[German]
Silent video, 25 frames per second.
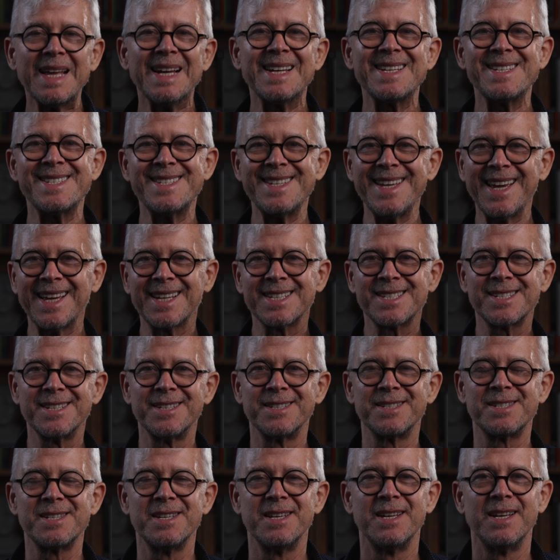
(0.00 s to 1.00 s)

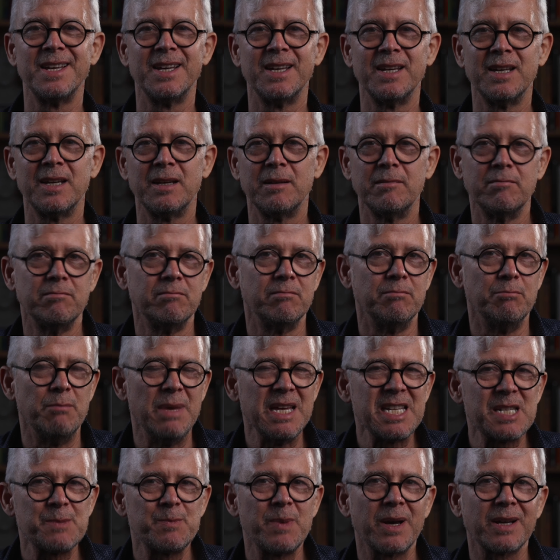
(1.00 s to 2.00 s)
Sechstens,
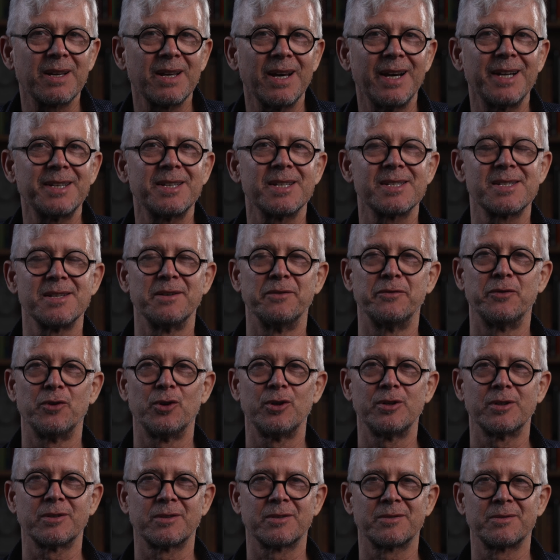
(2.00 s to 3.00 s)
Messbarkeit des
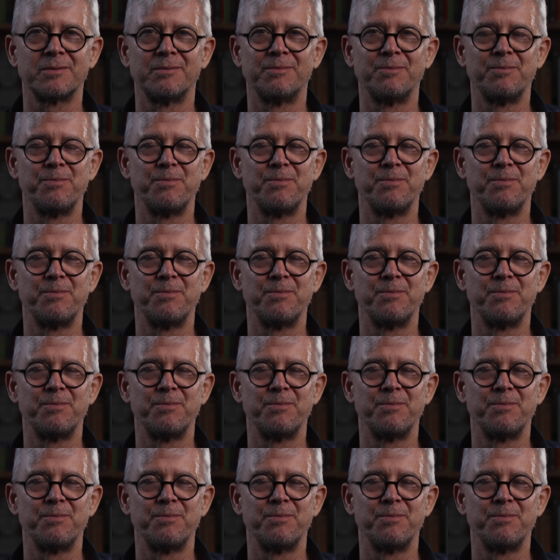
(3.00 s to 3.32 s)
Erfolgs.